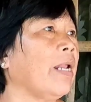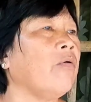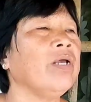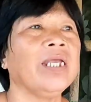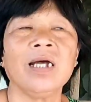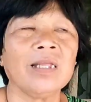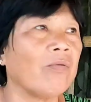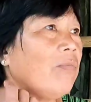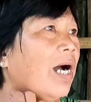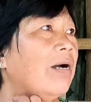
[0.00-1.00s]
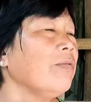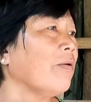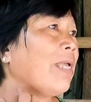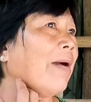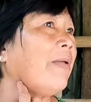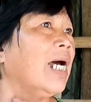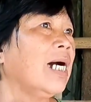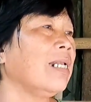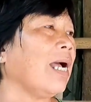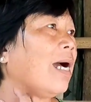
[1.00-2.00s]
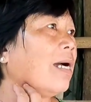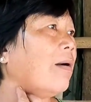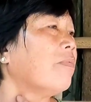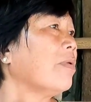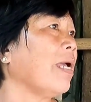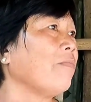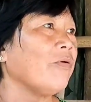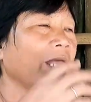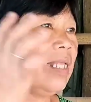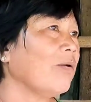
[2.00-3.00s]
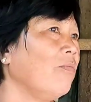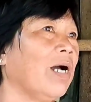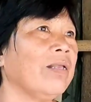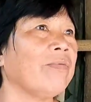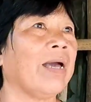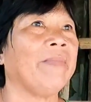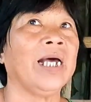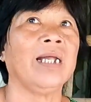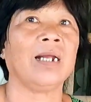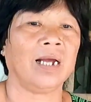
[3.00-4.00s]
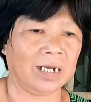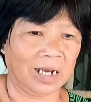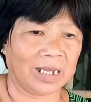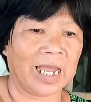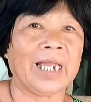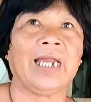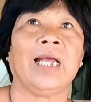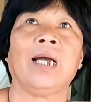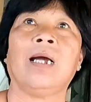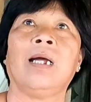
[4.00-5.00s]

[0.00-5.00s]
bà nội nó chết tao cũng ở trong nhà mình ơn à, ông chồng tôi chết tao cũng ở trong nhà mình ơn ở nền nhà này nè